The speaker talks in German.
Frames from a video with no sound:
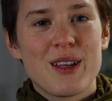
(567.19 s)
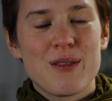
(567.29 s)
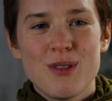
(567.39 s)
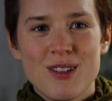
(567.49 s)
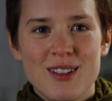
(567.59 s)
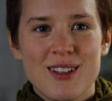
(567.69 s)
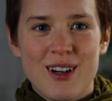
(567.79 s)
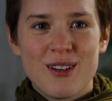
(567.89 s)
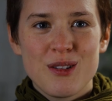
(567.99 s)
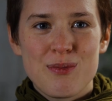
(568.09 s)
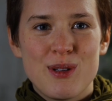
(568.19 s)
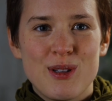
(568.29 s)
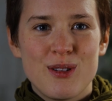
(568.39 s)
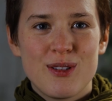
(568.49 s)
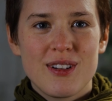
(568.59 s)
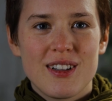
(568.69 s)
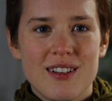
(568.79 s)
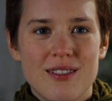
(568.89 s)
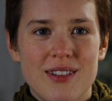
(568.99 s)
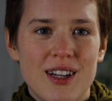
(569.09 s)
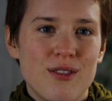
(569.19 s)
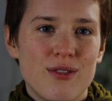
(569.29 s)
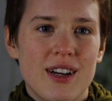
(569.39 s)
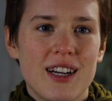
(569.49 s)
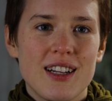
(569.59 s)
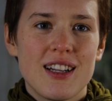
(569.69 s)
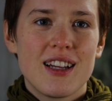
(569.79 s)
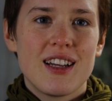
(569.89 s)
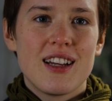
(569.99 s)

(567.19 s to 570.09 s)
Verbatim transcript: ich muss diese Ausbildung ähm, anfangen,